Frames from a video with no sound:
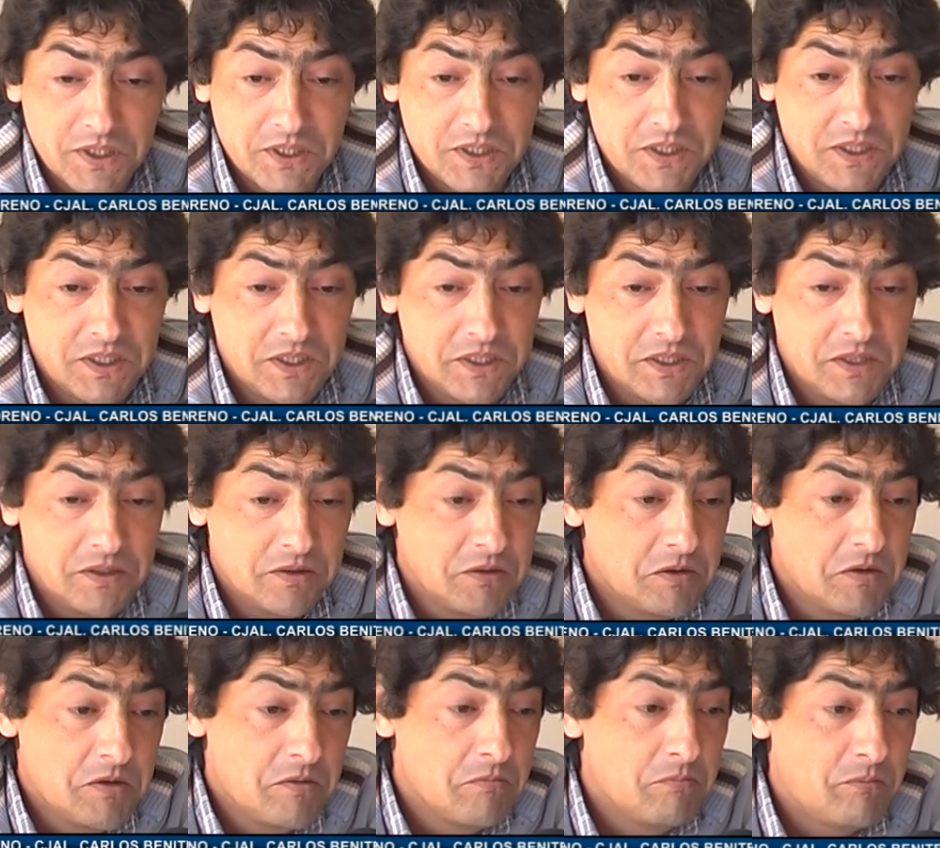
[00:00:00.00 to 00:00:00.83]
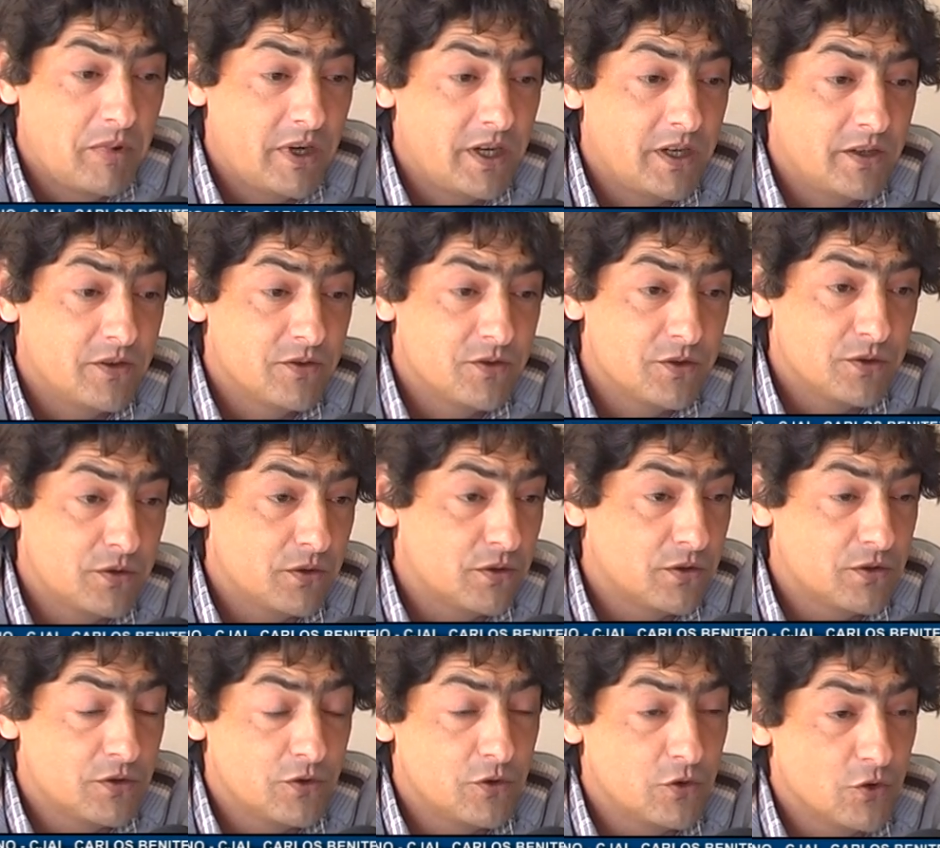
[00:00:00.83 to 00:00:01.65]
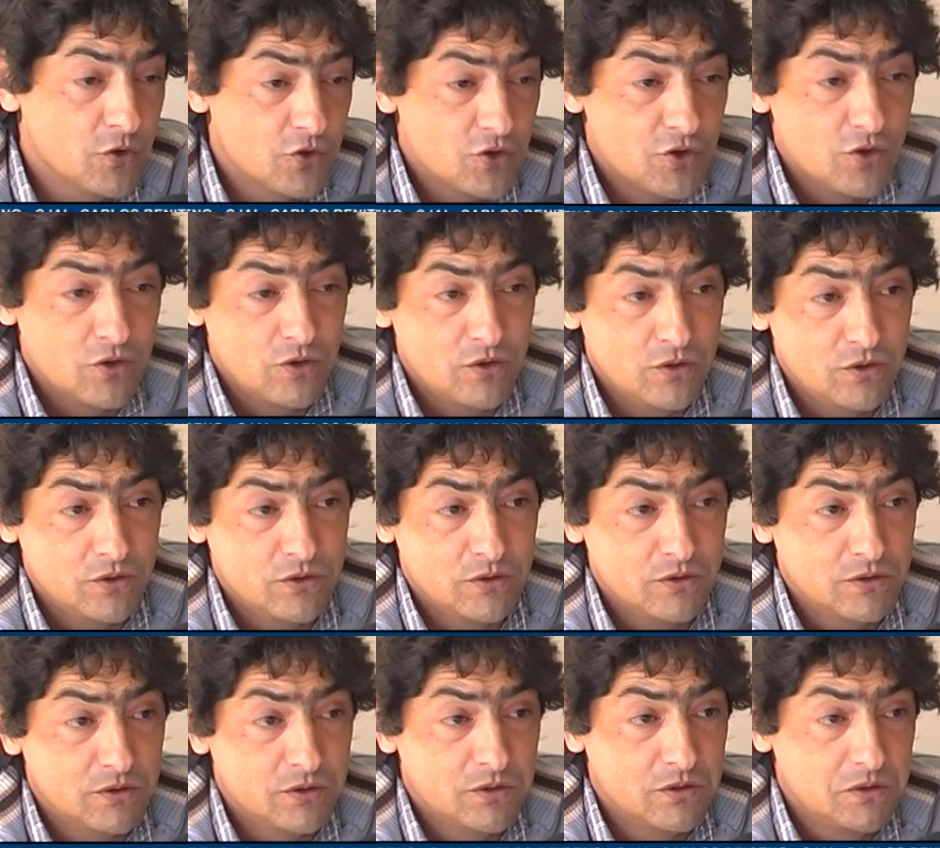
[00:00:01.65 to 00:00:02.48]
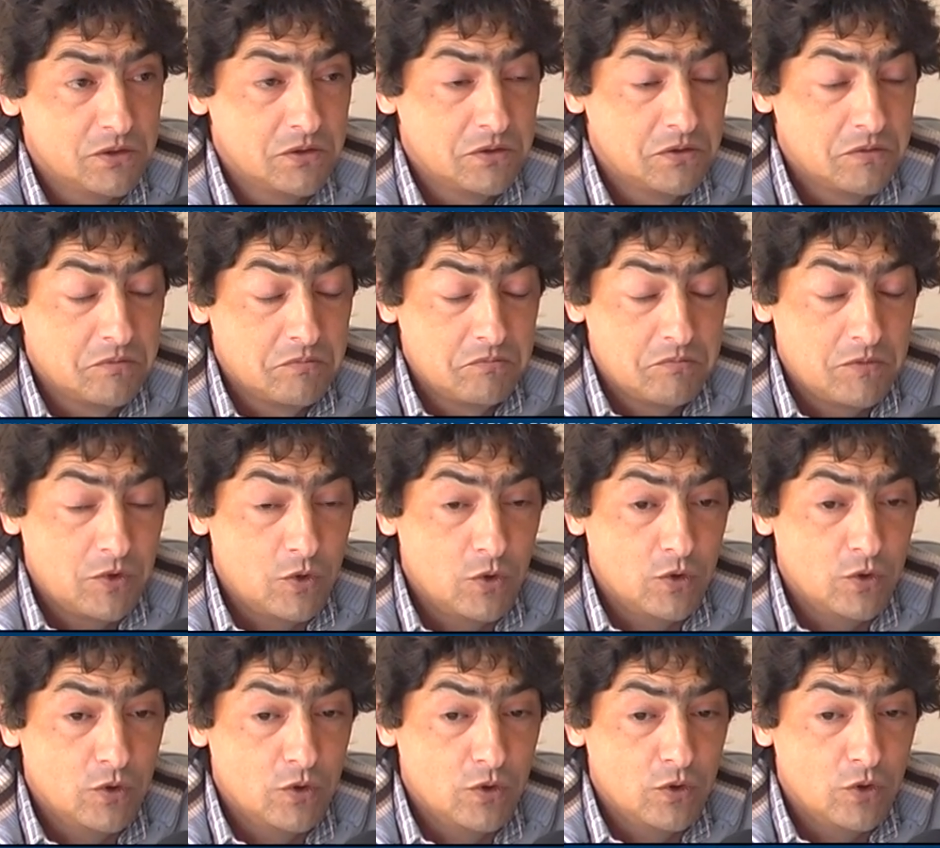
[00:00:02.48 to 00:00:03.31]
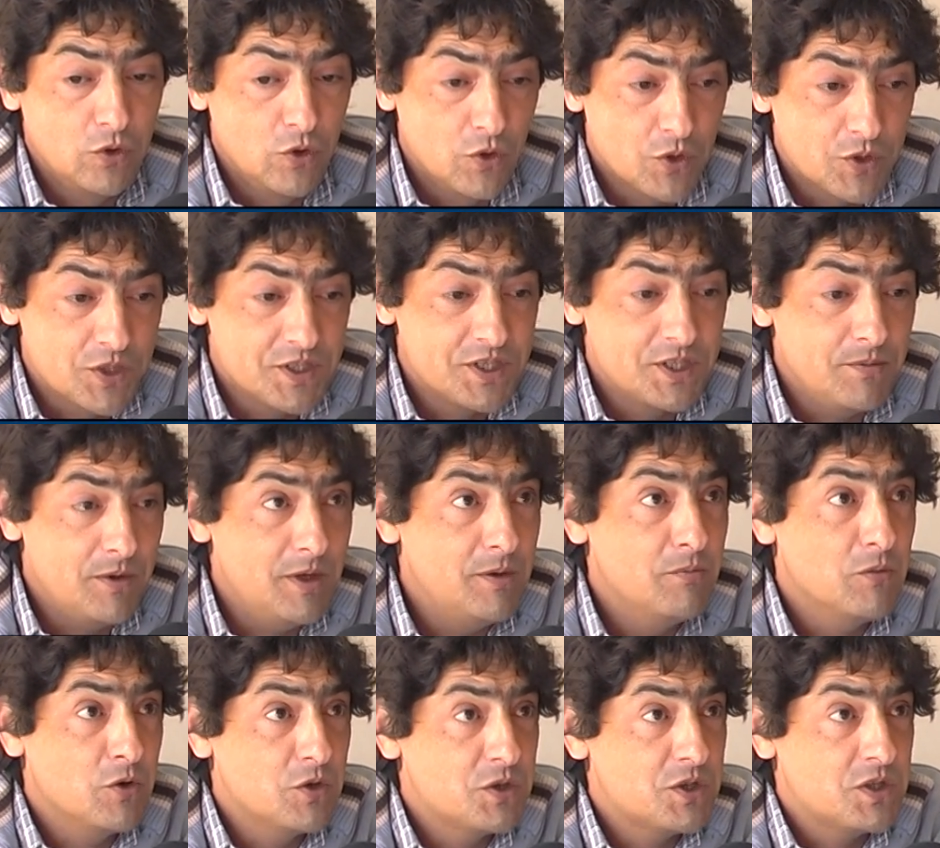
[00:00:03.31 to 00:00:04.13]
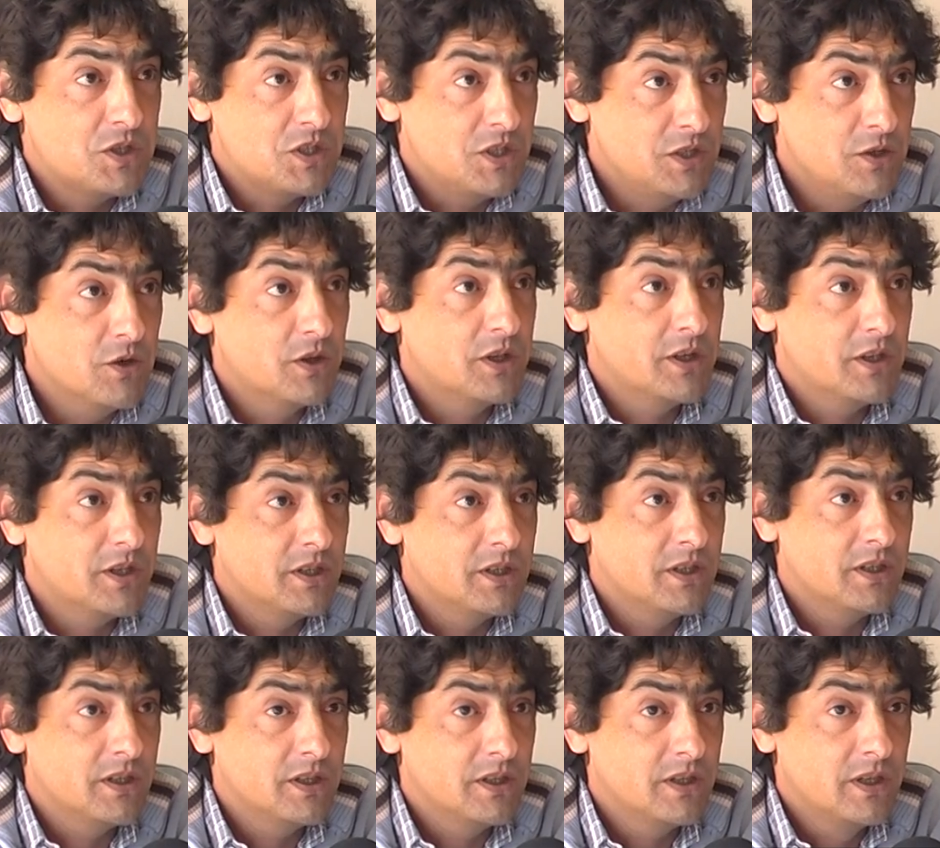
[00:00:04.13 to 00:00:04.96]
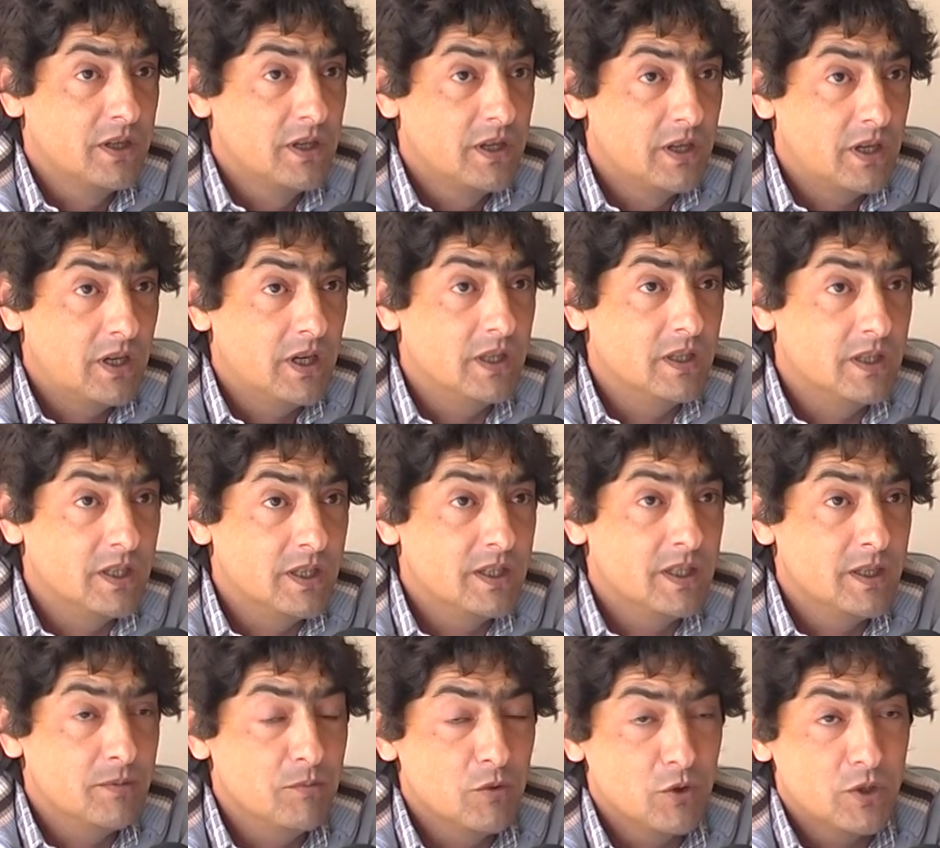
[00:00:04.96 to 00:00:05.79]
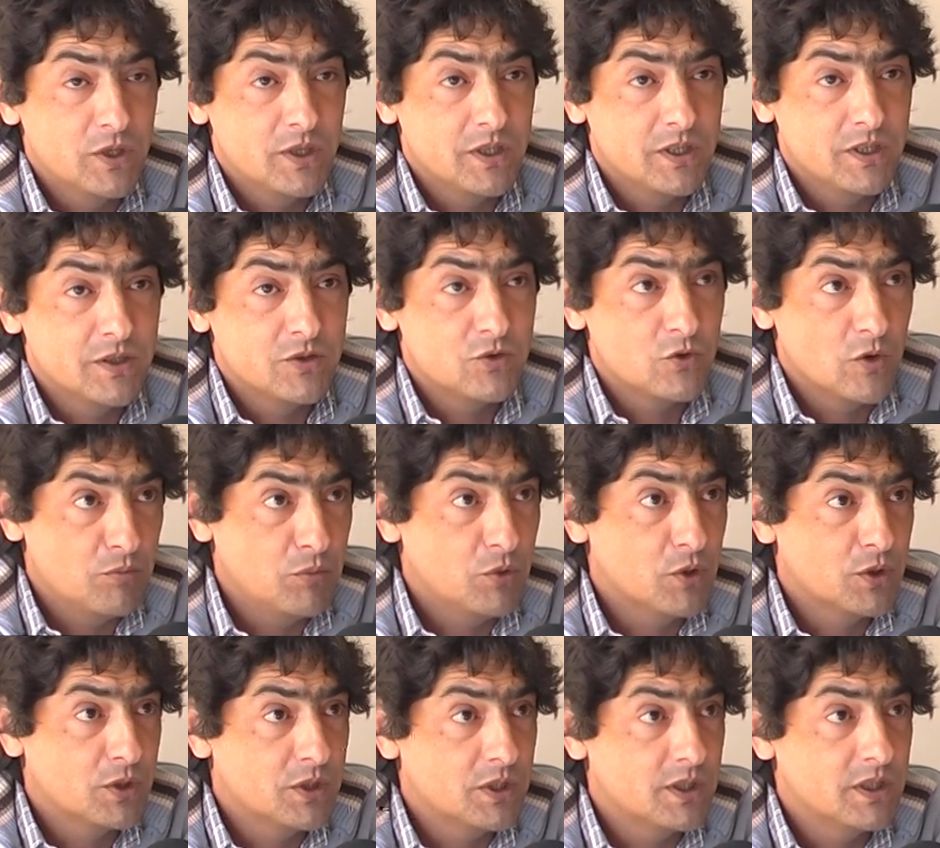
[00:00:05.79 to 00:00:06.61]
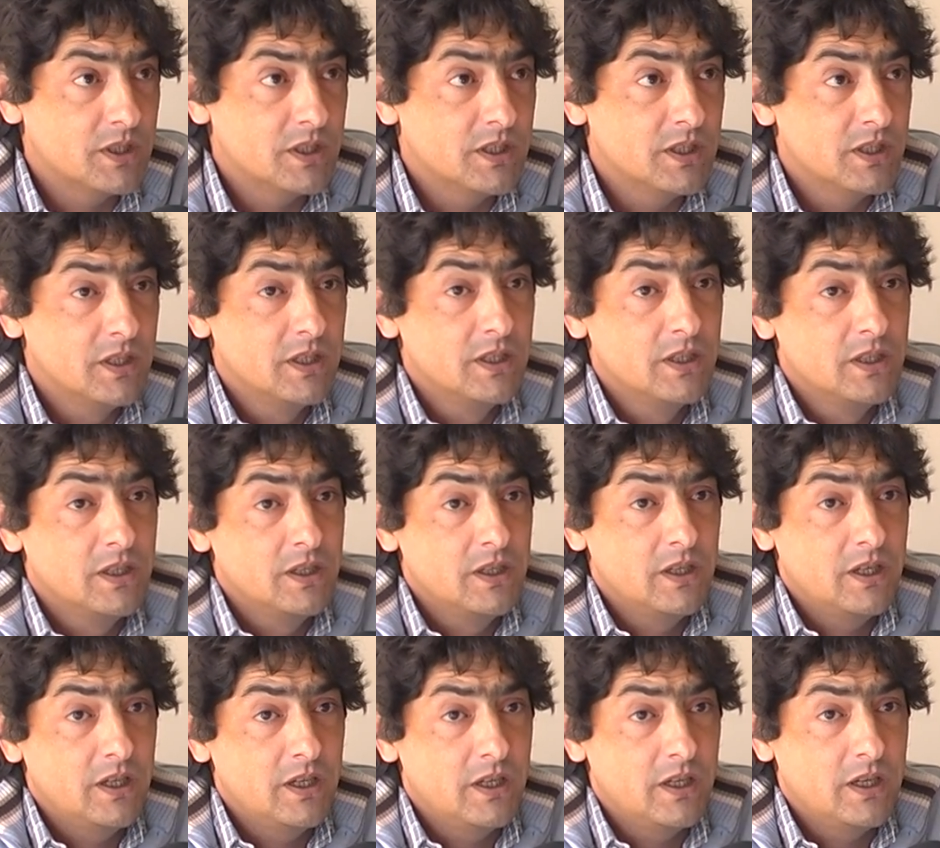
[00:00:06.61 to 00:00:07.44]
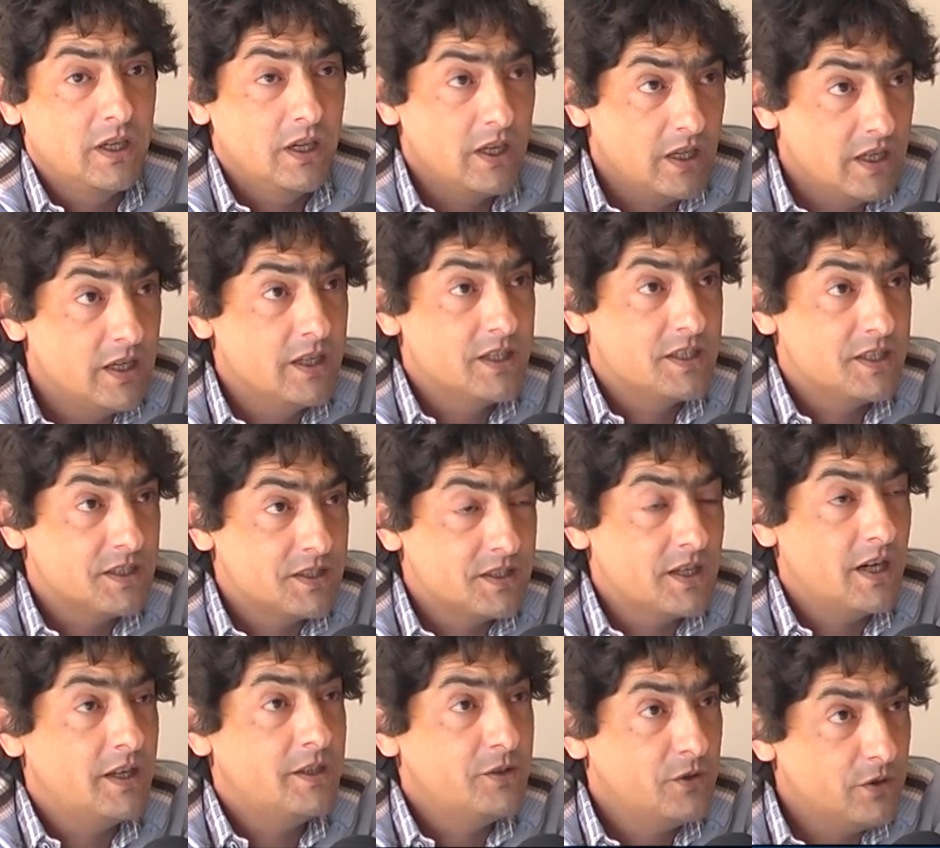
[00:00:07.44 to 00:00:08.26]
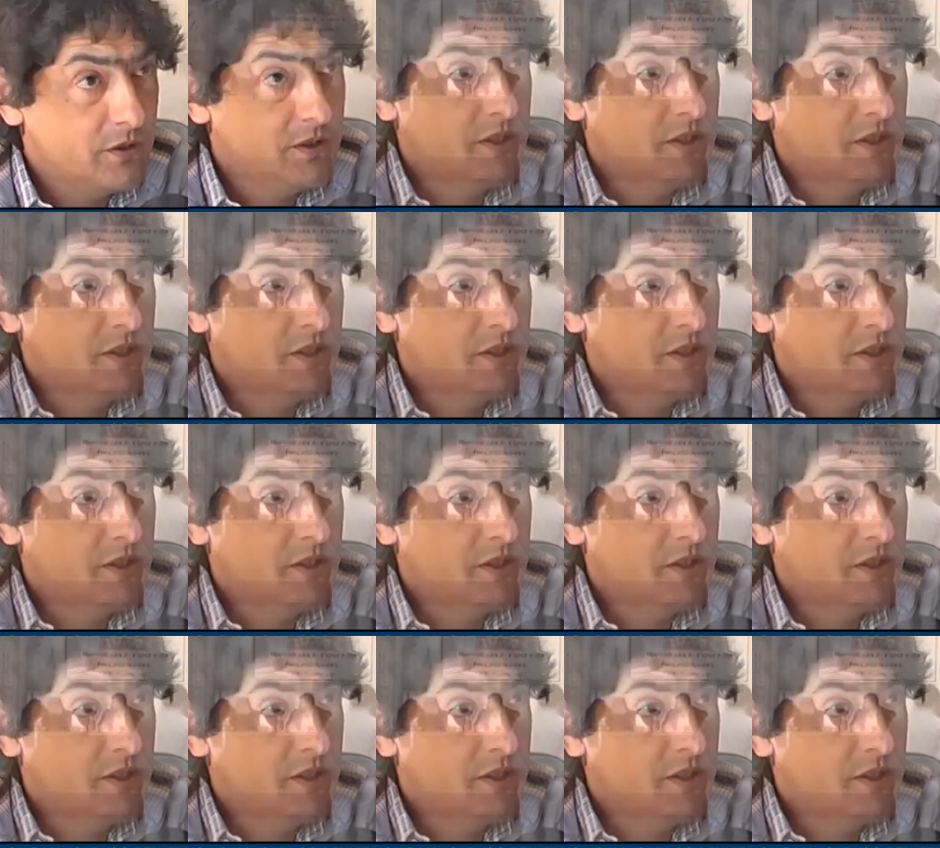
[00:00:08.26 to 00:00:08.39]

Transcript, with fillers: este, para nosotros no solo lo, recibimos, sino que, entendemos que su aporte eh, es necesario